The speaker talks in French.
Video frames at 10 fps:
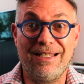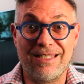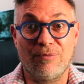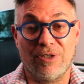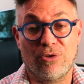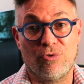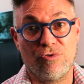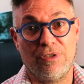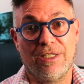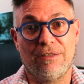elles qui vont être
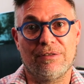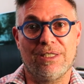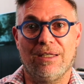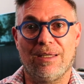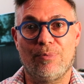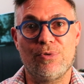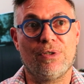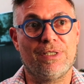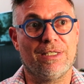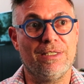gelées. Alors, il y, a
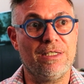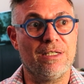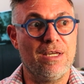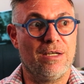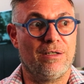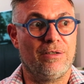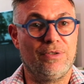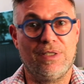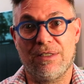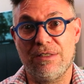plusieurs techniques.
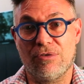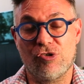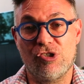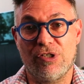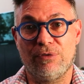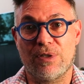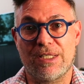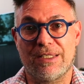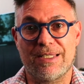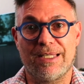une technique que j'ai déjà vue dans
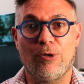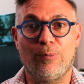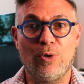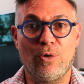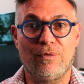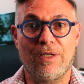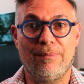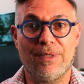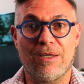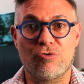certains aéroports, on va
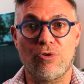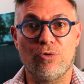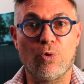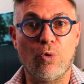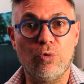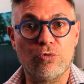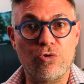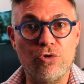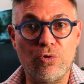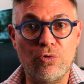amener un genre de gros
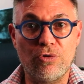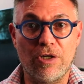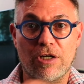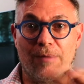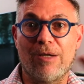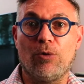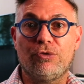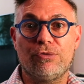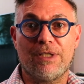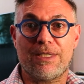tuyau, comme un gros
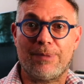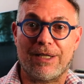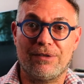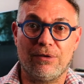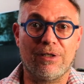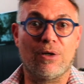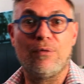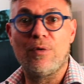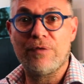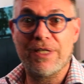tuyau d'aspirateur, et on
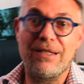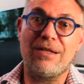va envoyer de